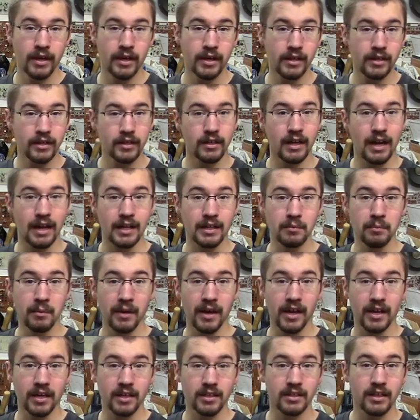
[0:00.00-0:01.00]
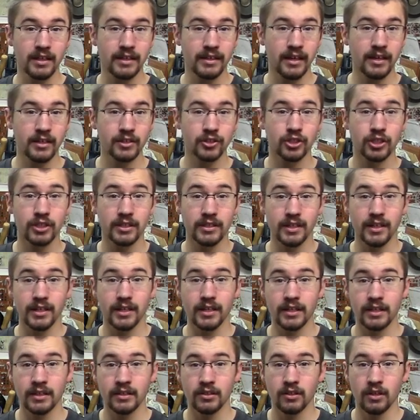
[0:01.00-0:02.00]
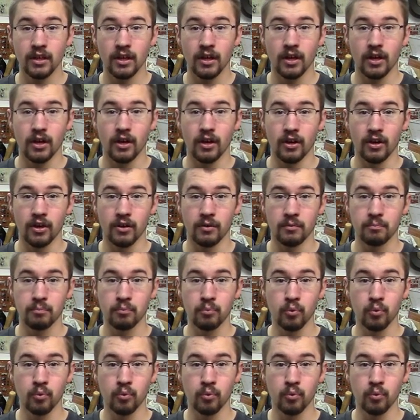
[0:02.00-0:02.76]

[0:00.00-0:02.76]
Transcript: Et la librairie d'écran que j'ai créée euh,